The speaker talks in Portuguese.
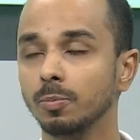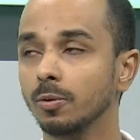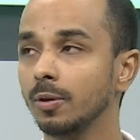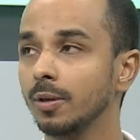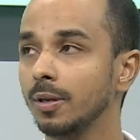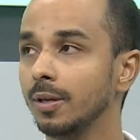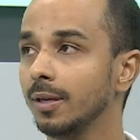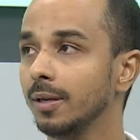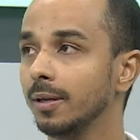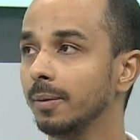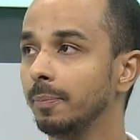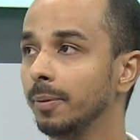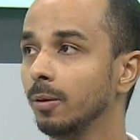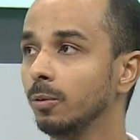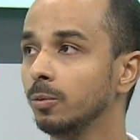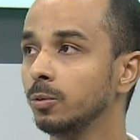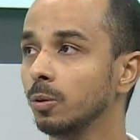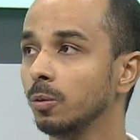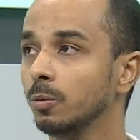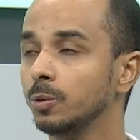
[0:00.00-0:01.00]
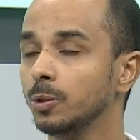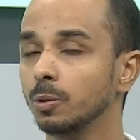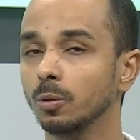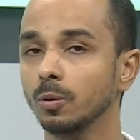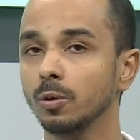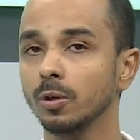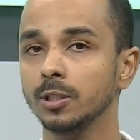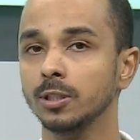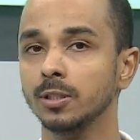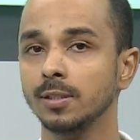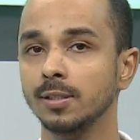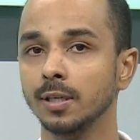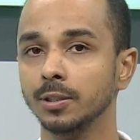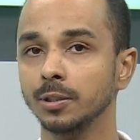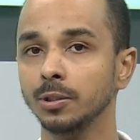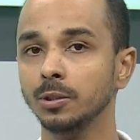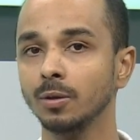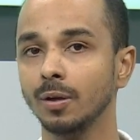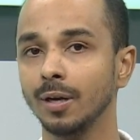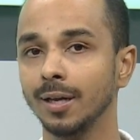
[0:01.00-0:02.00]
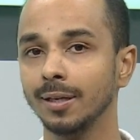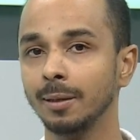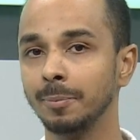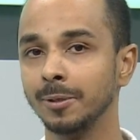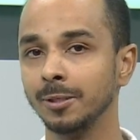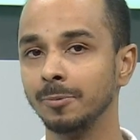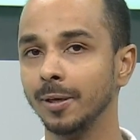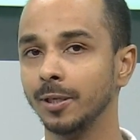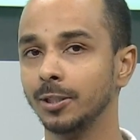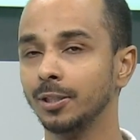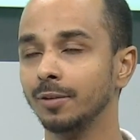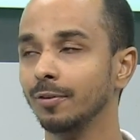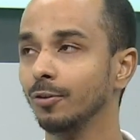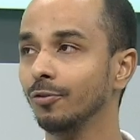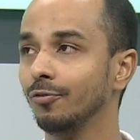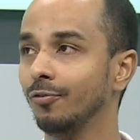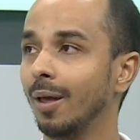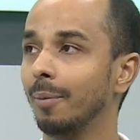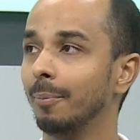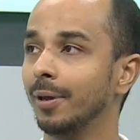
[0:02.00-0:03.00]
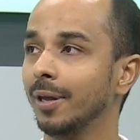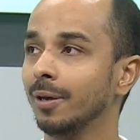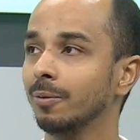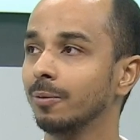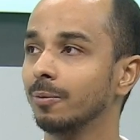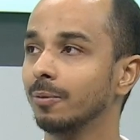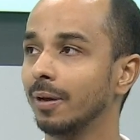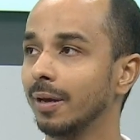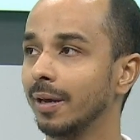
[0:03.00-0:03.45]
porque pelo jogo de hoje, se a gente olhar da perspectiva do Flamengo,